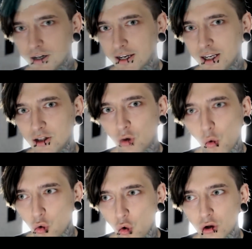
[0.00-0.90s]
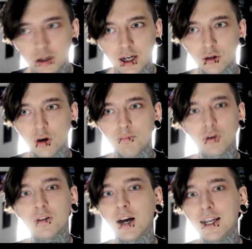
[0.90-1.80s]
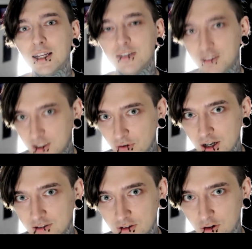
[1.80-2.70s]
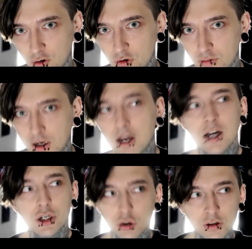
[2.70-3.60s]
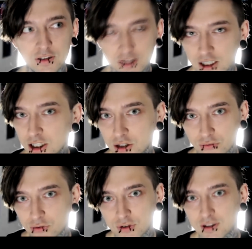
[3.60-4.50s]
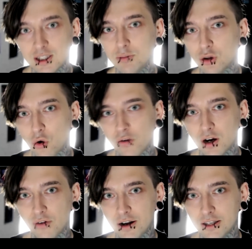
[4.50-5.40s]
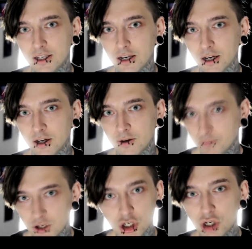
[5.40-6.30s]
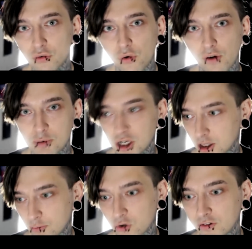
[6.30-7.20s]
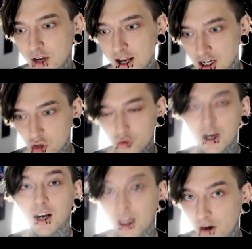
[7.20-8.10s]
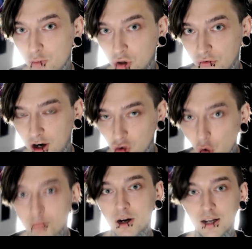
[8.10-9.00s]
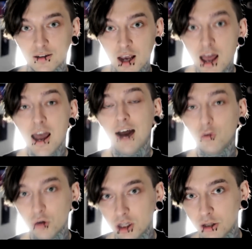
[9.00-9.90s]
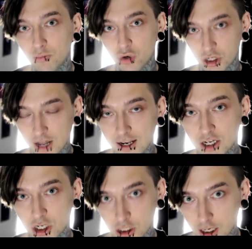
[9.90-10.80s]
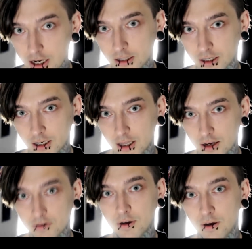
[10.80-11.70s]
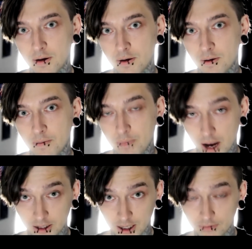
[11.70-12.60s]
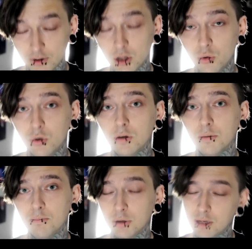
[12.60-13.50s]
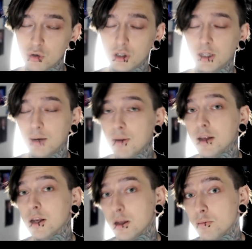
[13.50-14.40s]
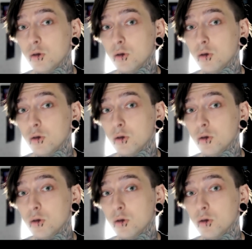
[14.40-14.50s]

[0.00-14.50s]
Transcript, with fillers: какие-то уроды, которые просто хотят издеваться над людьми. Что ты сделаешь в 20-метровой квартире? Ничего вообще, ты просто ляжешь, у тебя голова будет в окно упираться, а ноги ты будешь на лестничной клетке класть. А там ведь дует, потому что отопление не